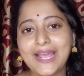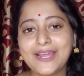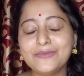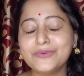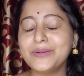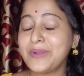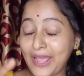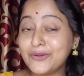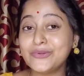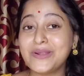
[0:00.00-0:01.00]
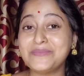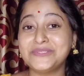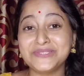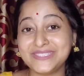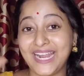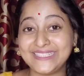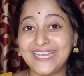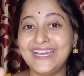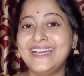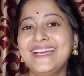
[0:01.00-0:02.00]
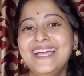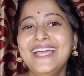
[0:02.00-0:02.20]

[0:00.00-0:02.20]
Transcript: এখনকার এখনকার মতন টাটা